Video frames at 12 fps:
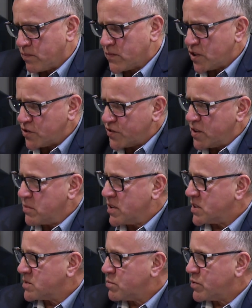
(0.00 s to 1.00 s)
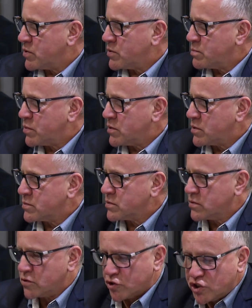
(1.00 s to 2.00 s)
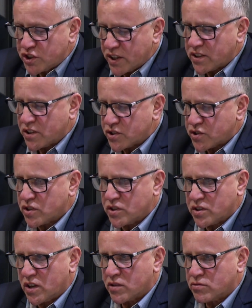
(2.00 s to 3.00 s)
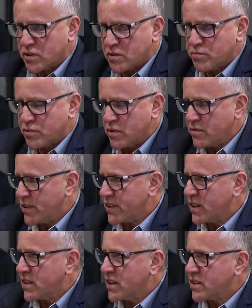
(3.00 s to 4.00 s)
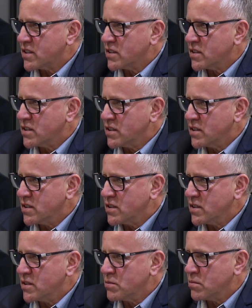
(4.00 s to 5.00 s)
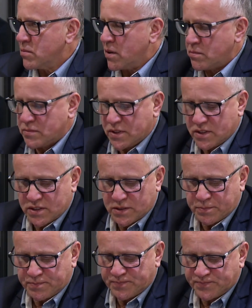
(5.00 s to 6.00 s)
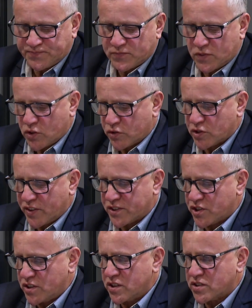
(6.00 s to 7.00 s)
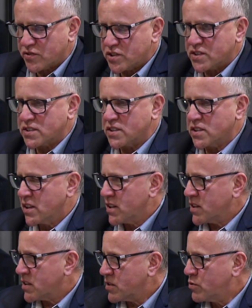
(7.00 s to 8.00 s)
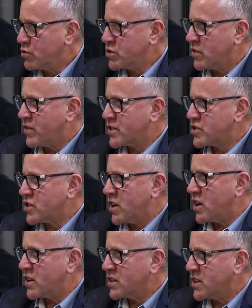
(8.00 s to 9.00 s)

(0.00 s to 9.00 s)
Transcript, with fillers: Coś w tym jest, bo, bo do dzisiaj też e, akurat byłem w Atenach i, i, i mam e, to doświadczenie, że wszyscy Gucio Warzycha, tak